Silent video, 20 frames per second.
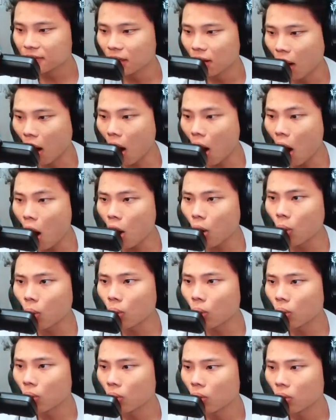Oh,
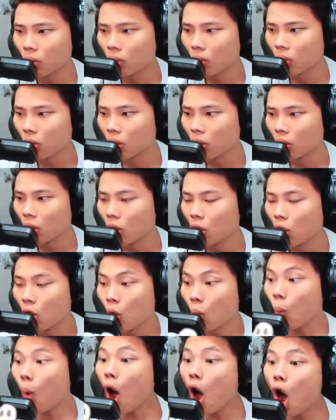
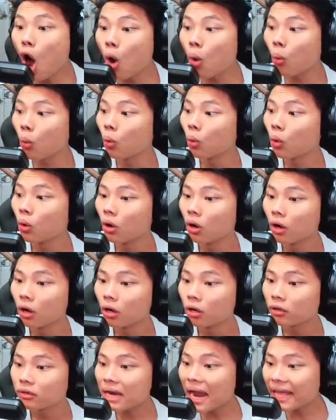wow,
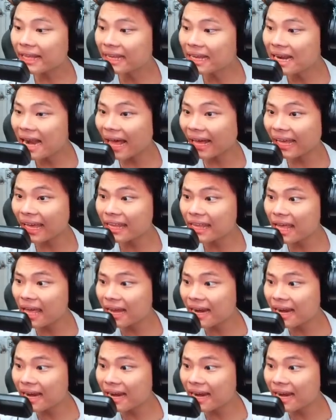đây chính là cái viên